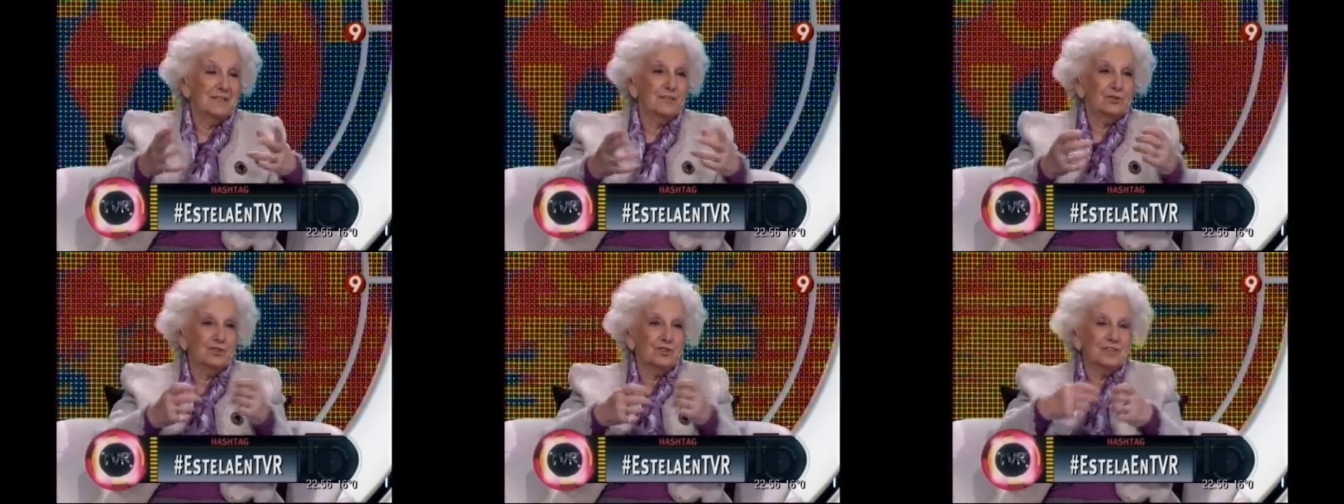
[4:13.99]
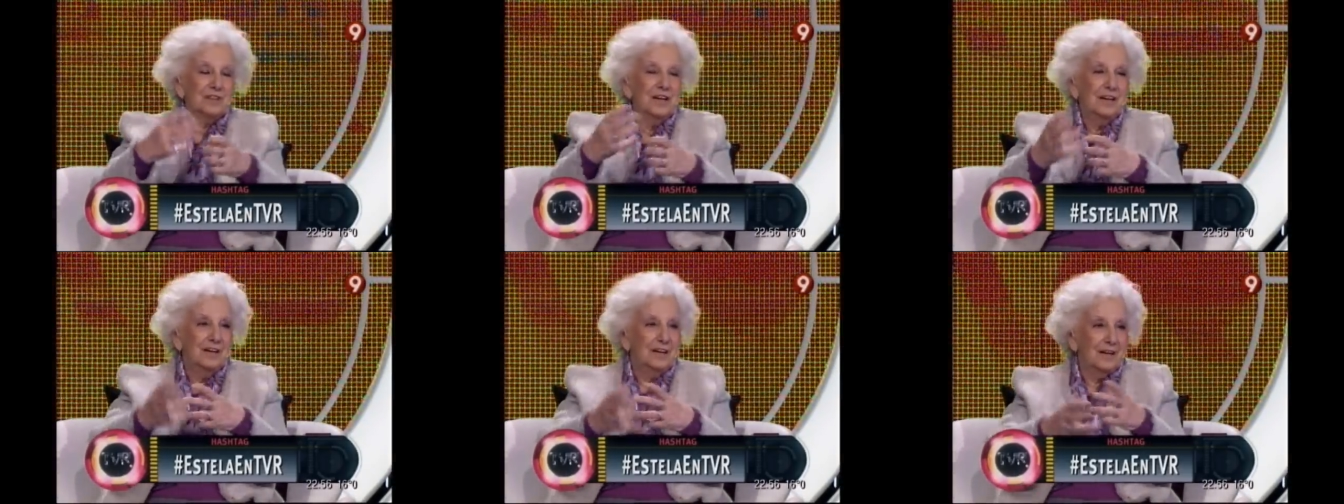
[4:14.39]
Entonces
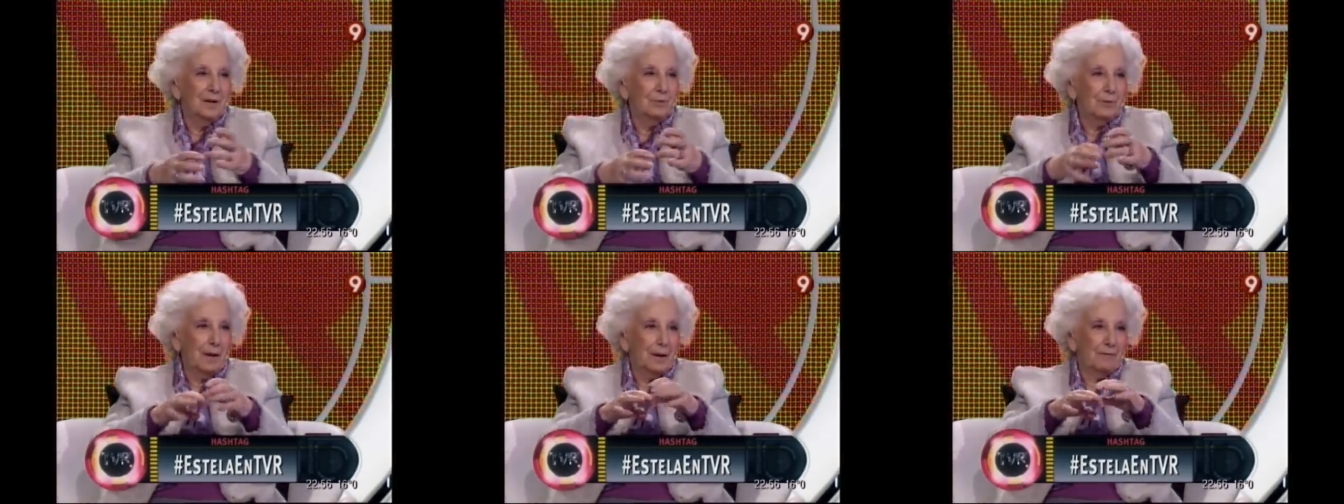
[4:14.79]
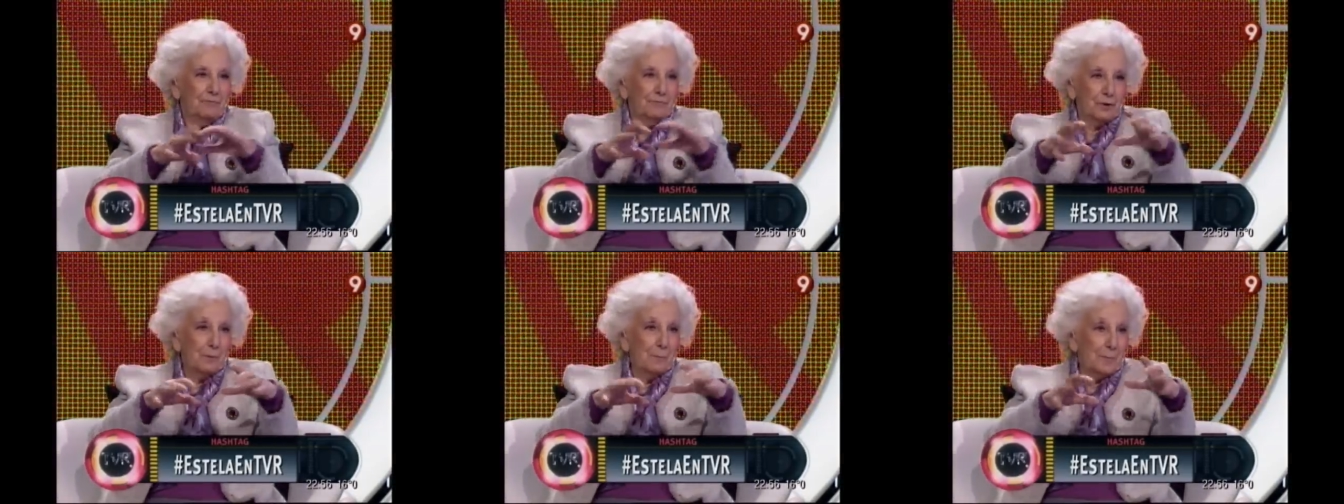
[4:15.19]
era una
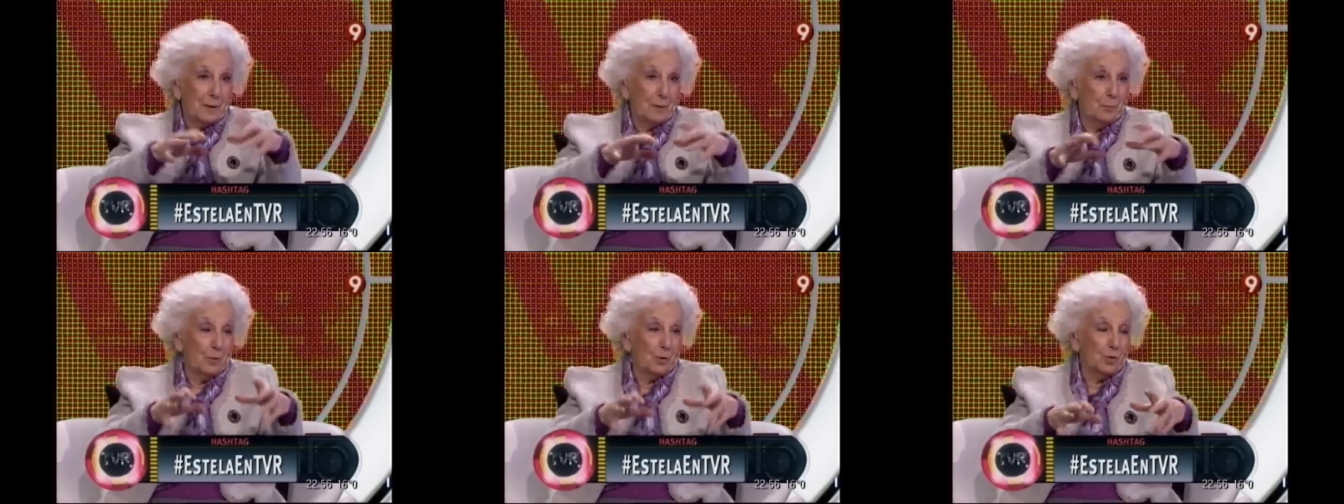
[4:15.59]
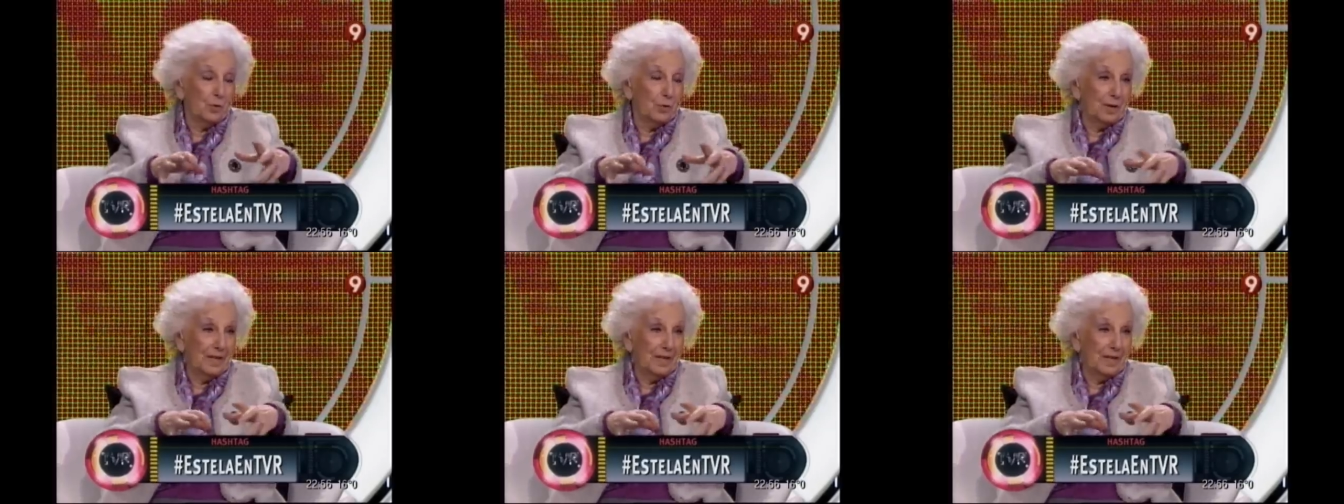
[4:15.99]
sombra un poco en